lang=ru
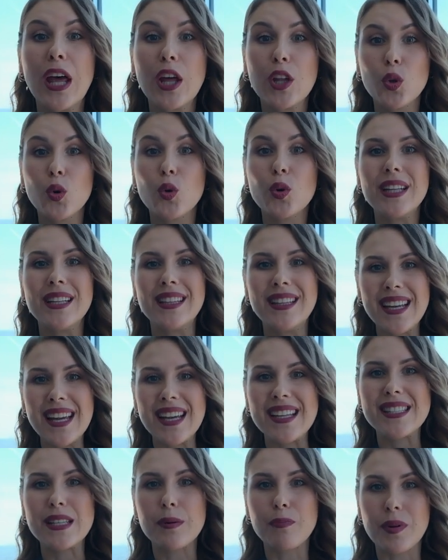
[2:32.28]
Ну и
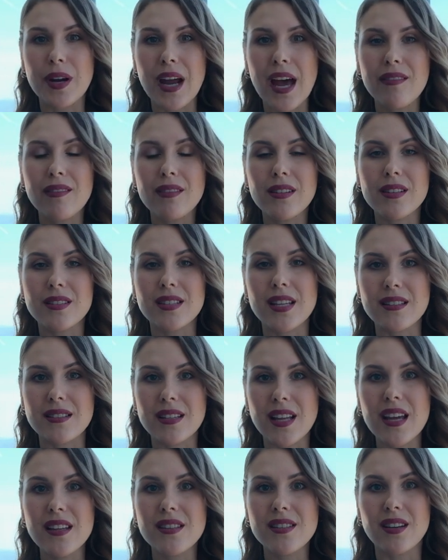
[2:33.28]
третье правило –
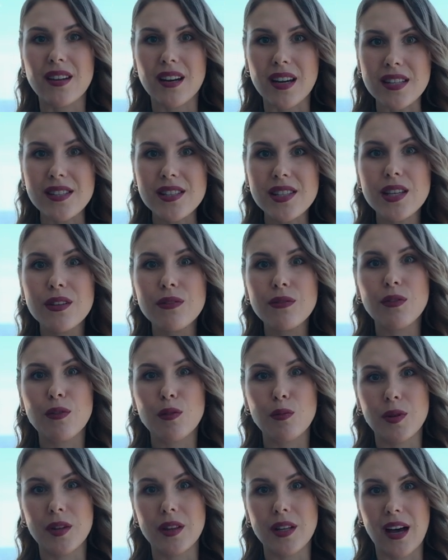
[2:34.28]
создайте красивый
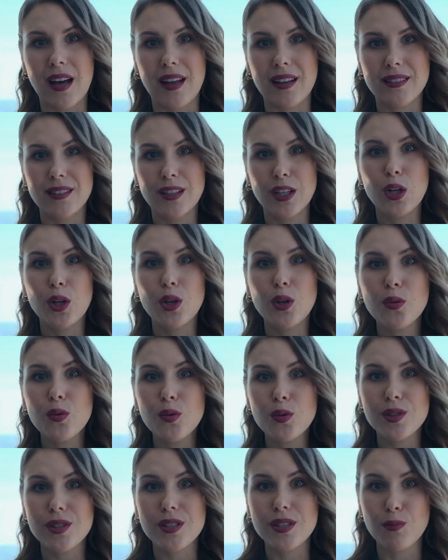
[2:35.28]
вебинар –
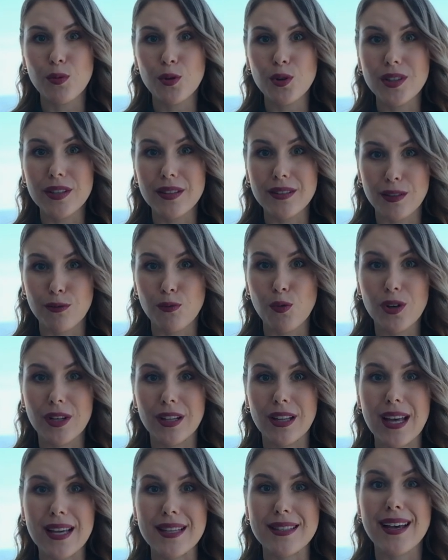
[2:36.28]
Люди смотрят его
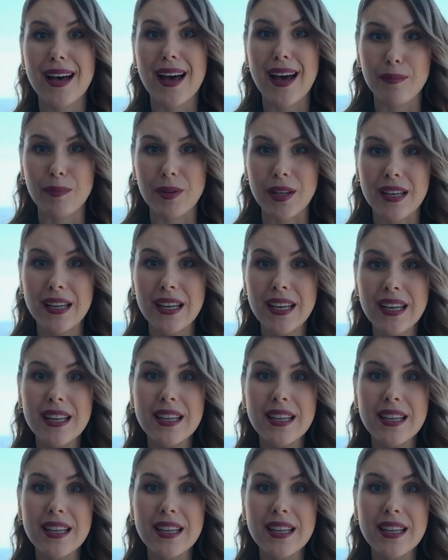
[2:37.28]
глазами.